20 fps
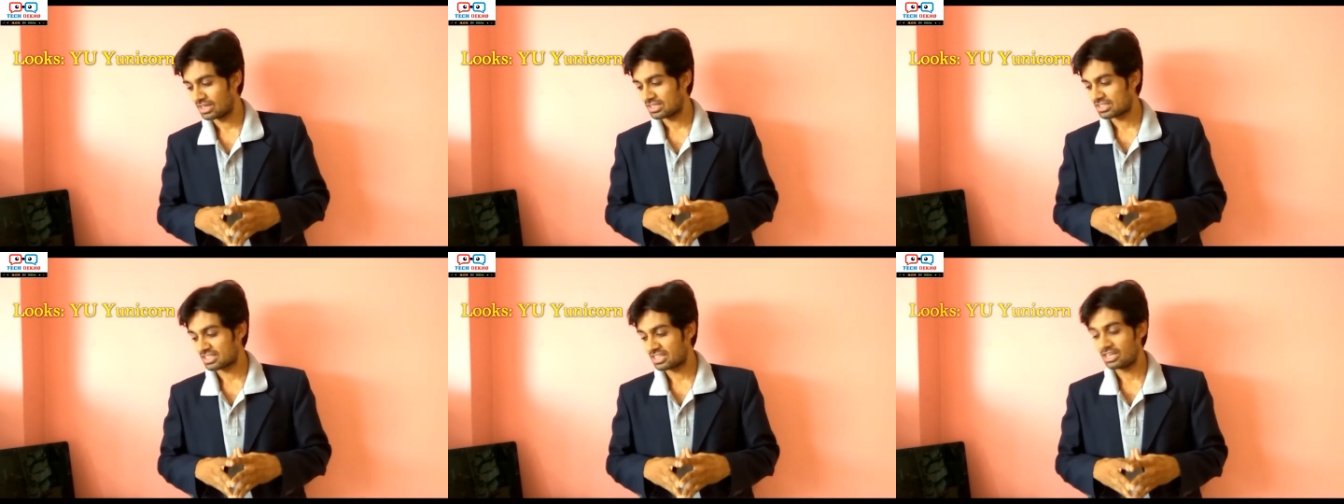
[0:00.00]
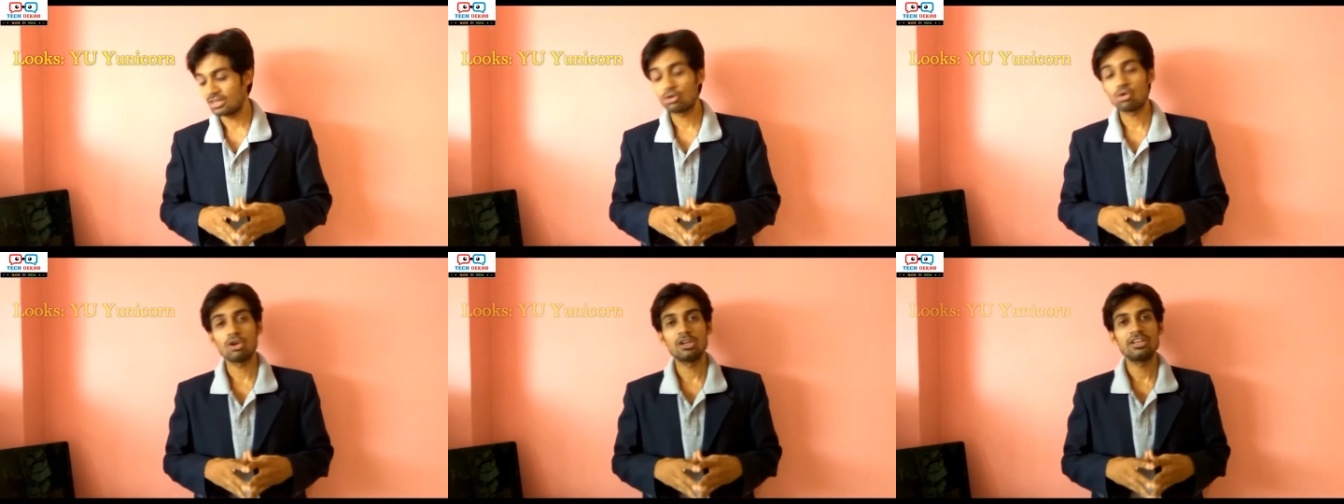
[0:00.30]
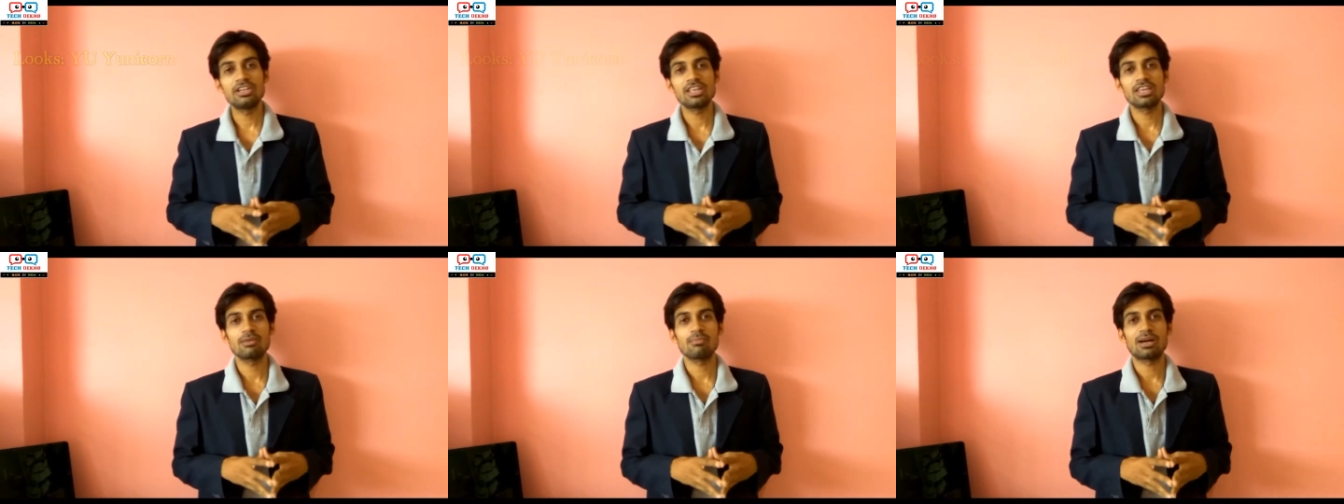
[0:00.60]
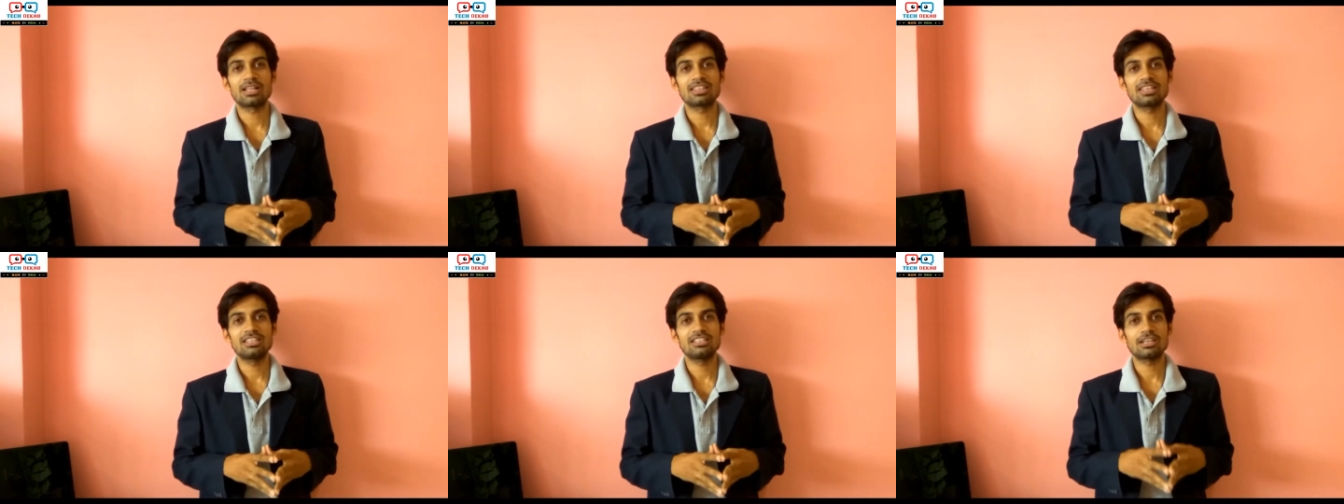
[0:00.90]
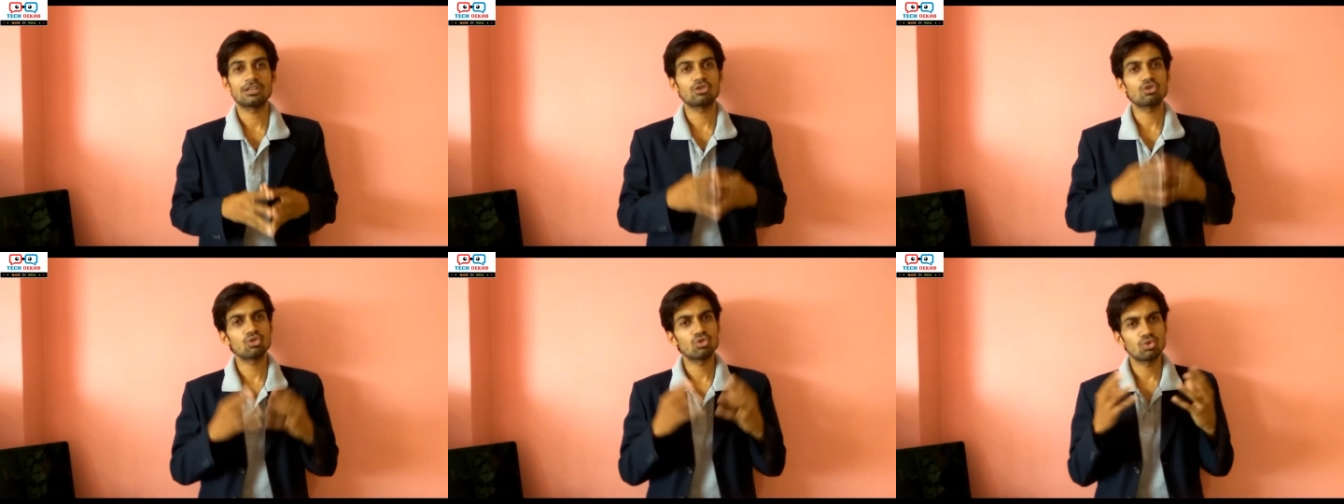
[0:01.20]
स्क्रीन क्वालिटी की बात की
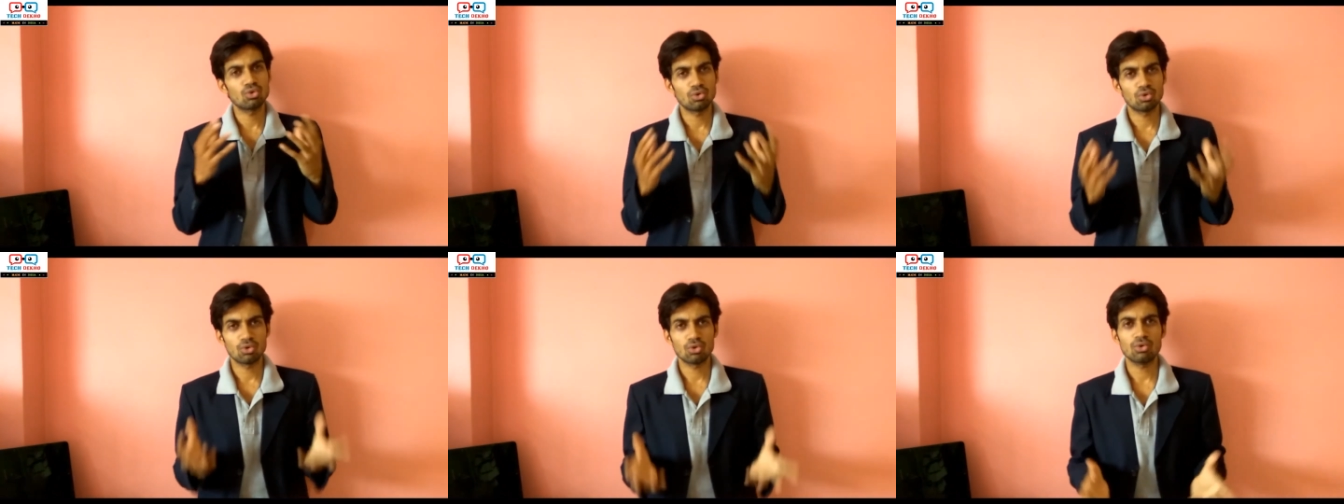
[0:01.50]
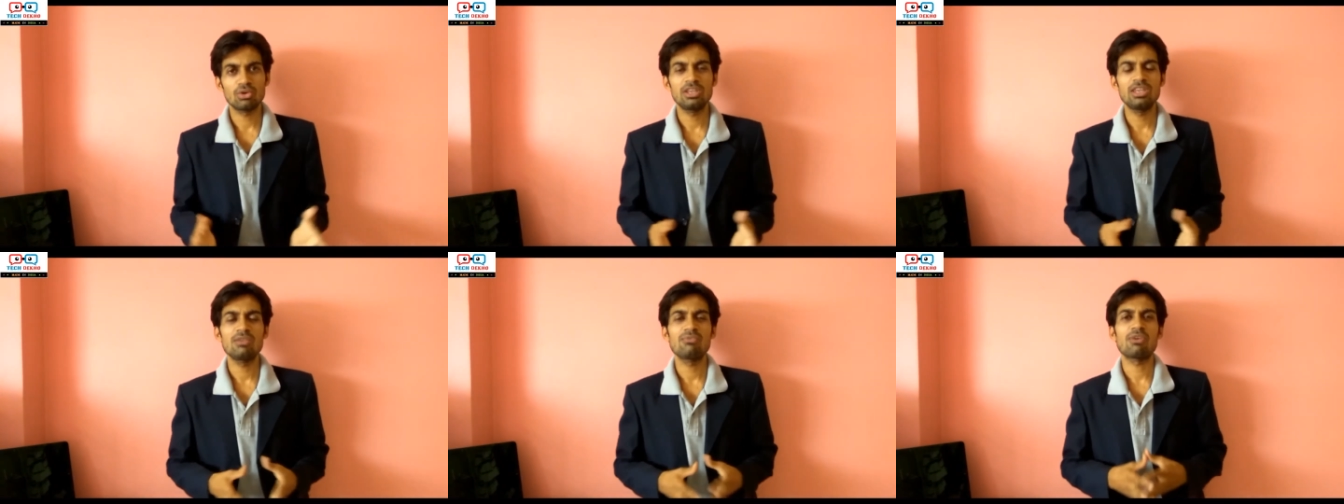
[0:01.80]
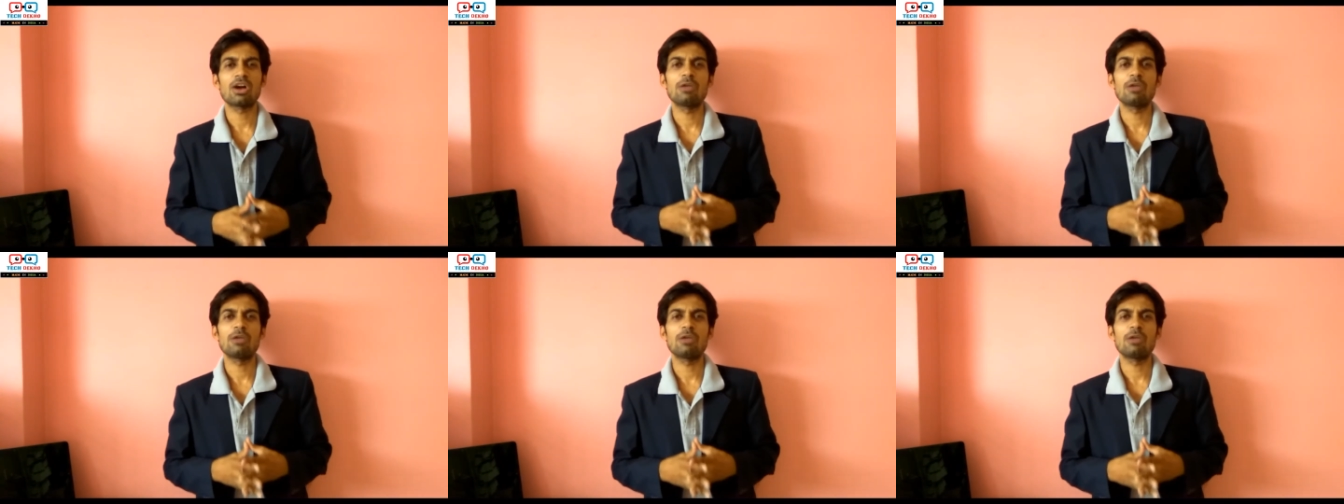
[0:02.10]
जाए तो दोनों ही